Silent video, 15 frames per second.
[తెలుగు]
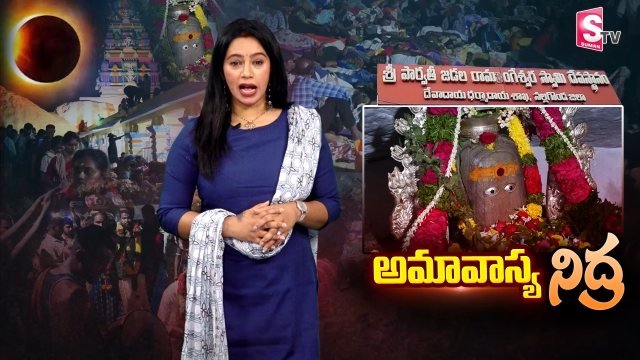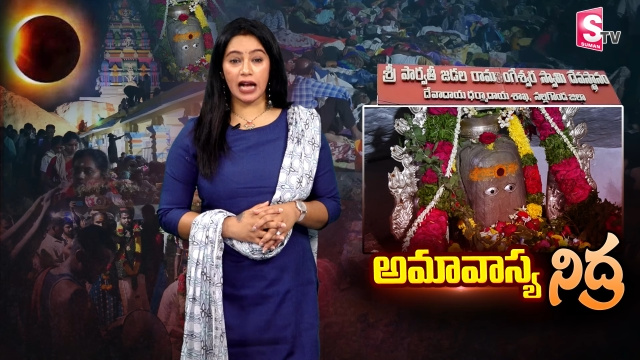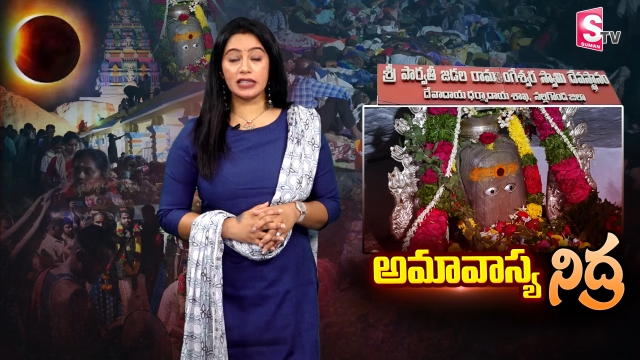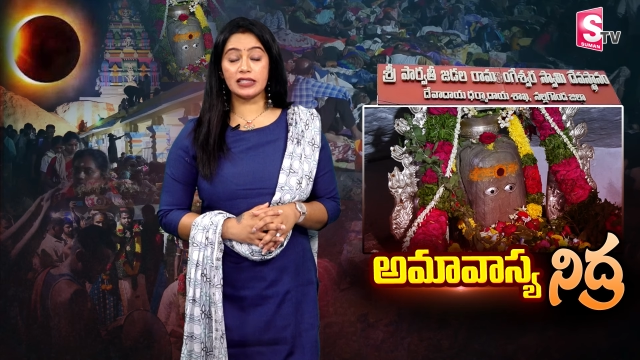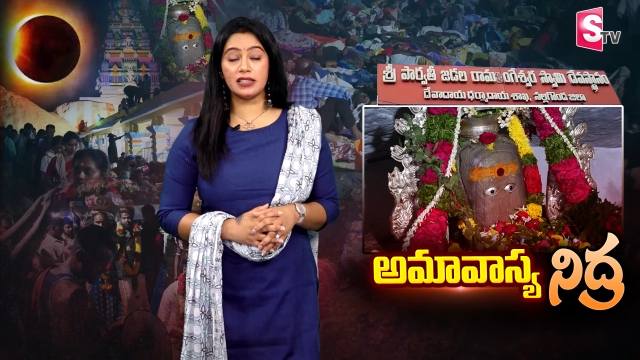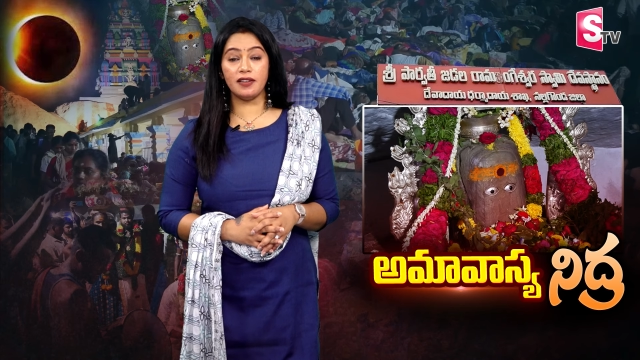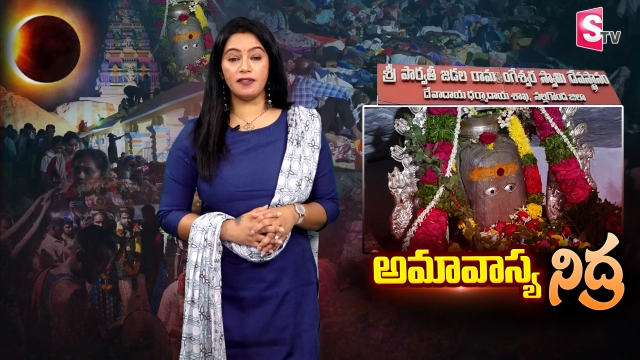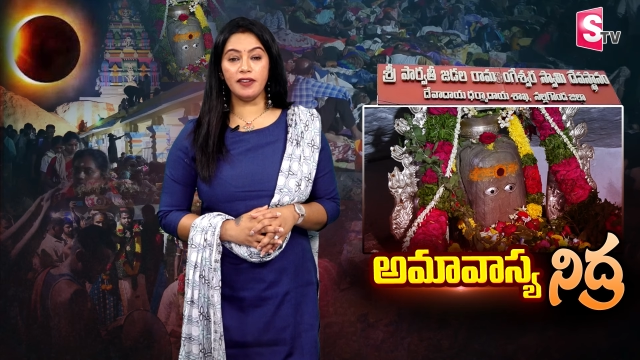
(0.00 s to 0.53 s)
ఆ
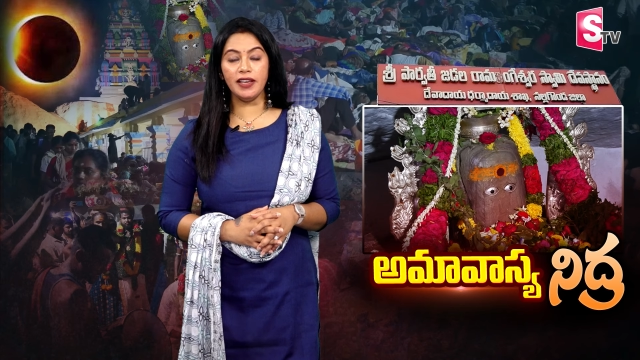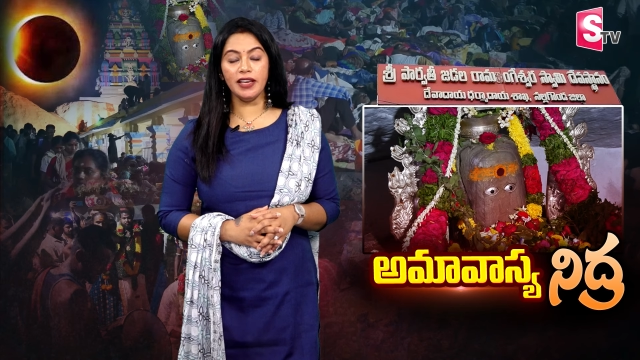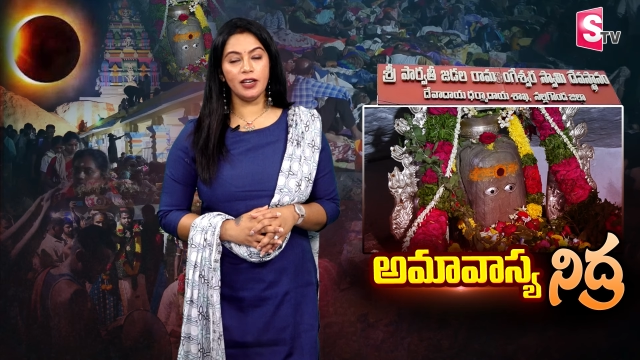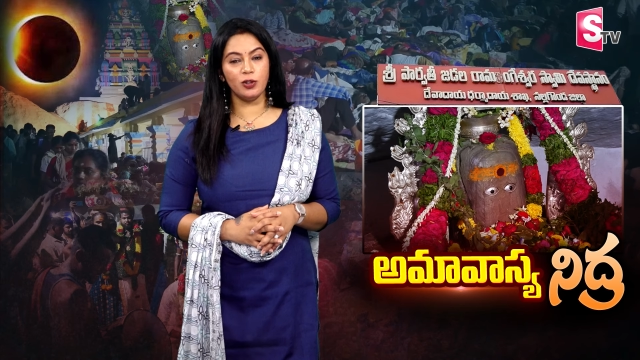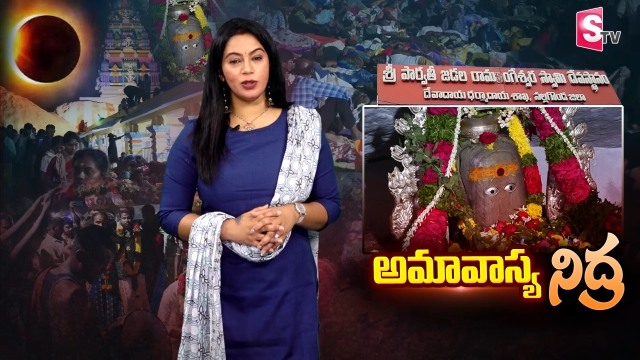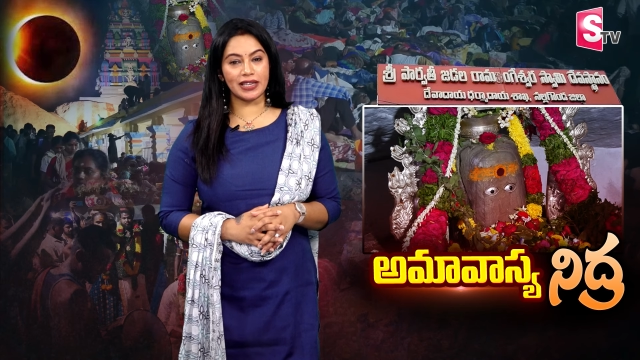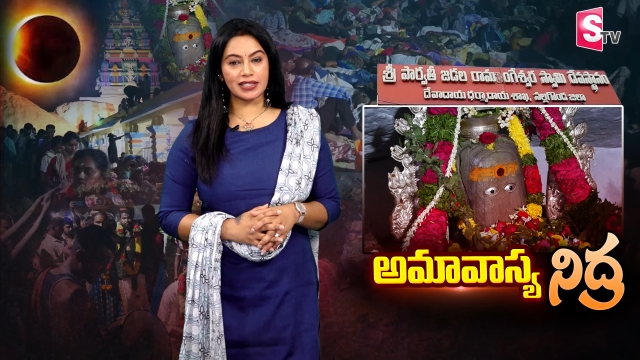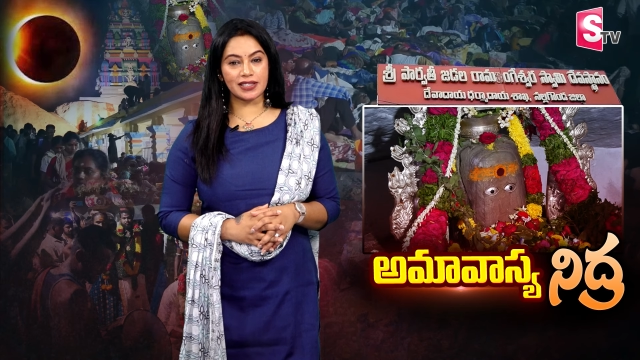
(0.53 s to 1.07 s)

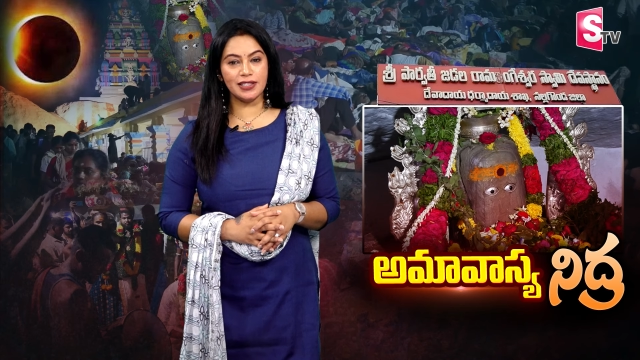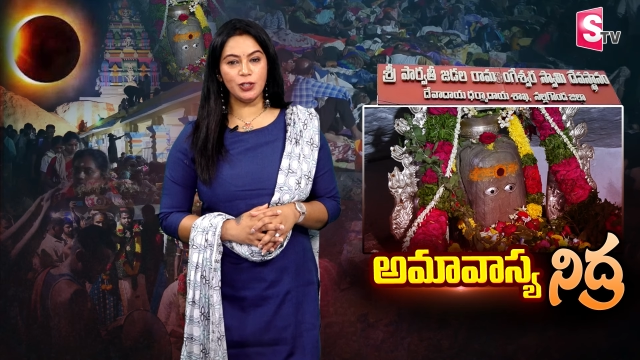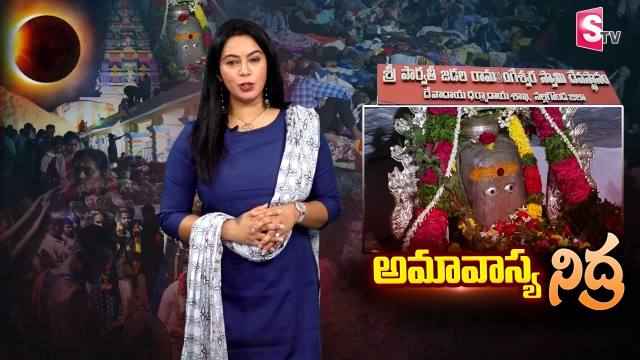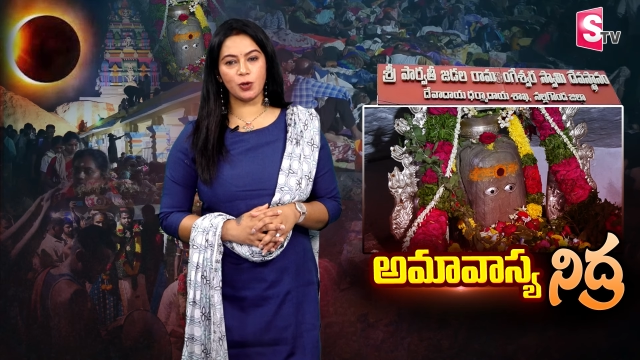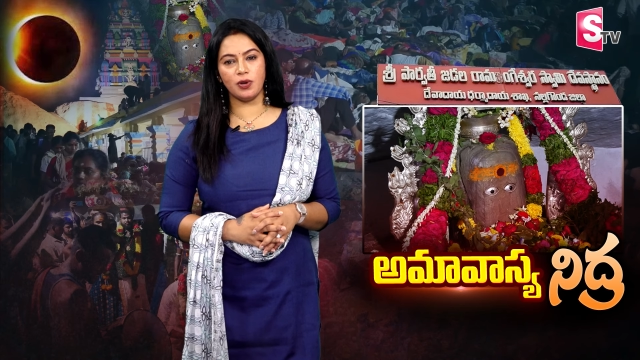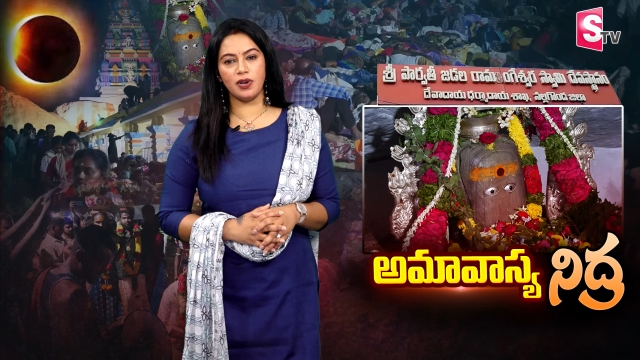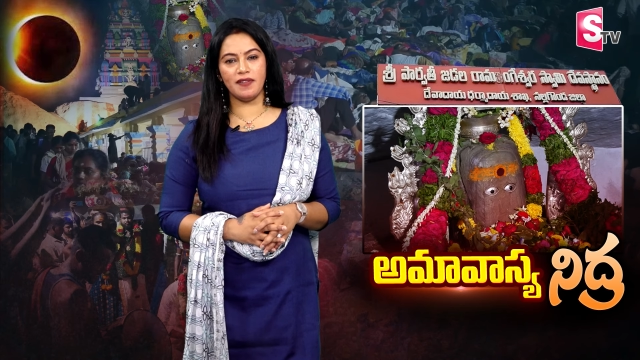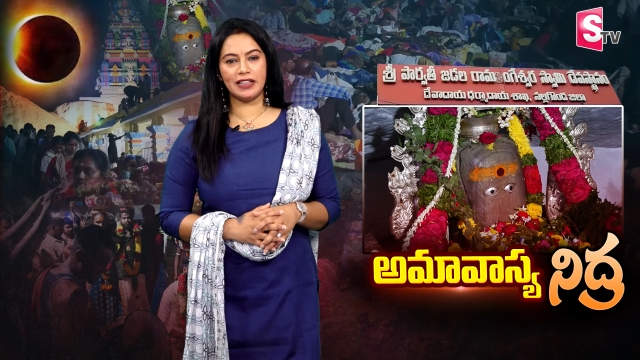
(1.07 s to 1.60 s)
శివయ్యను
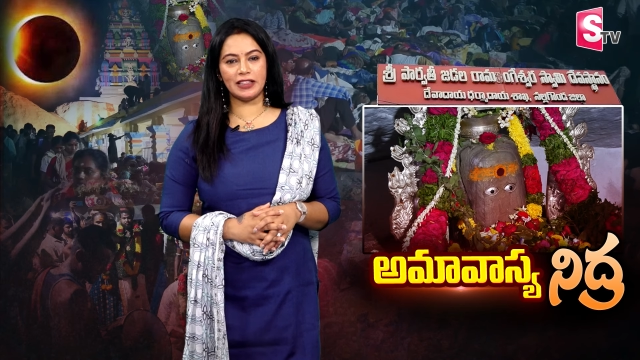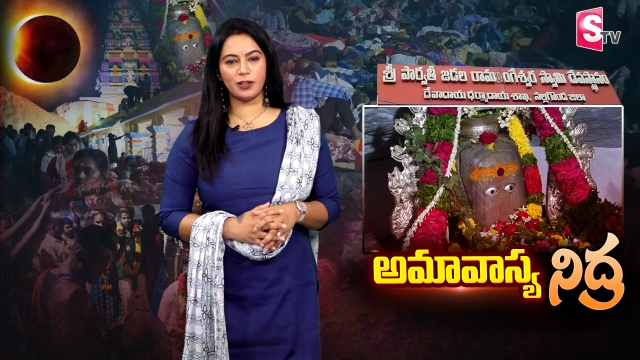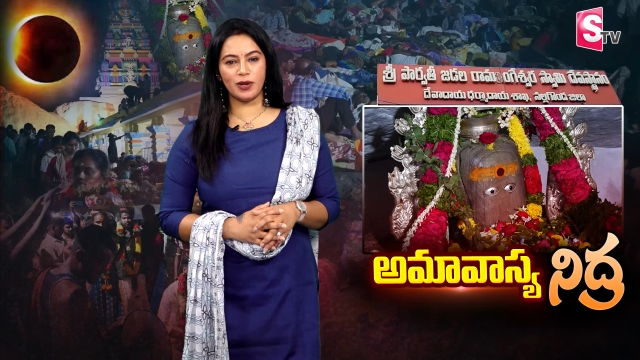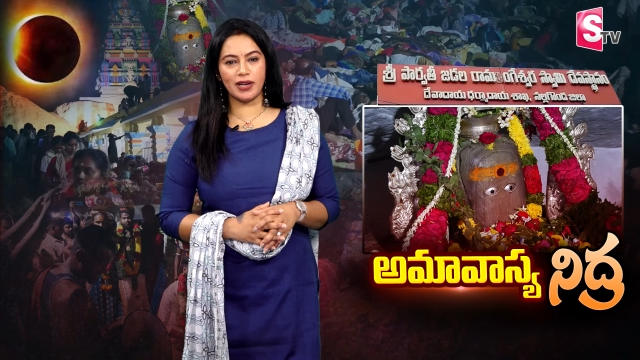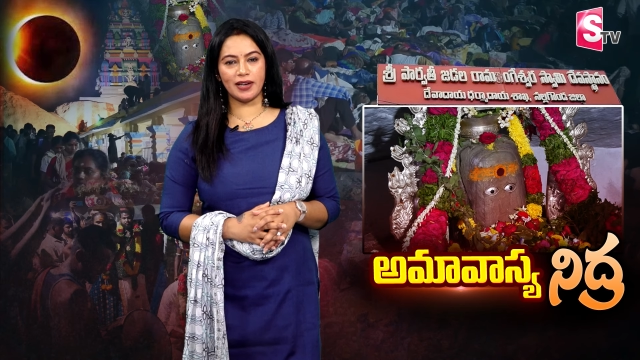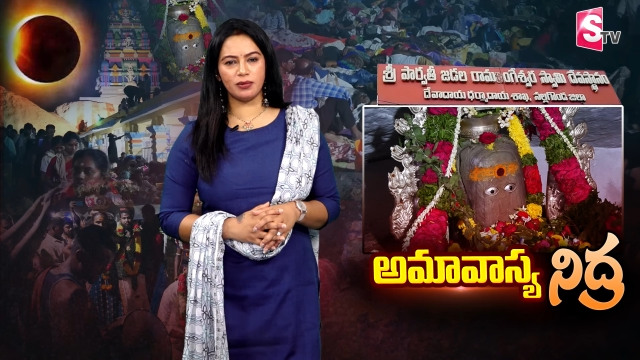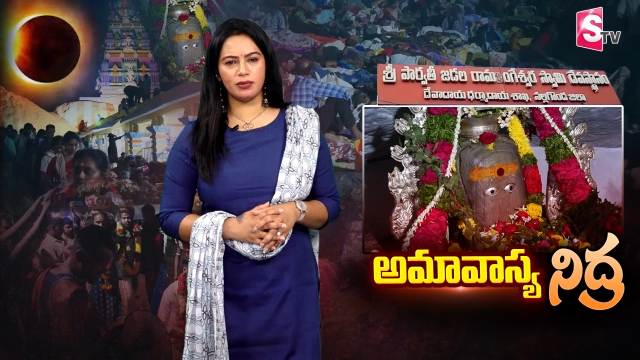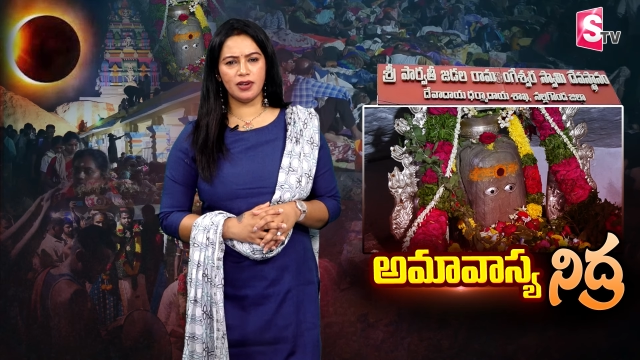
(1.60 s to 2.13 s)
దర్శించుకుని
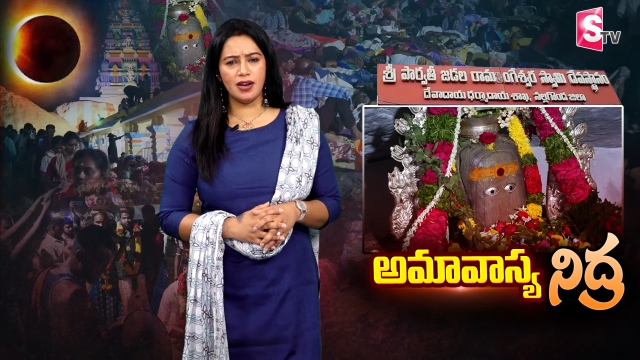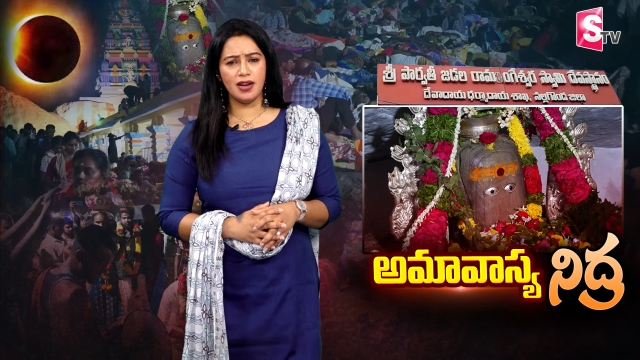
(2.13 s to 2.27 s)
వెళ్తున్నారు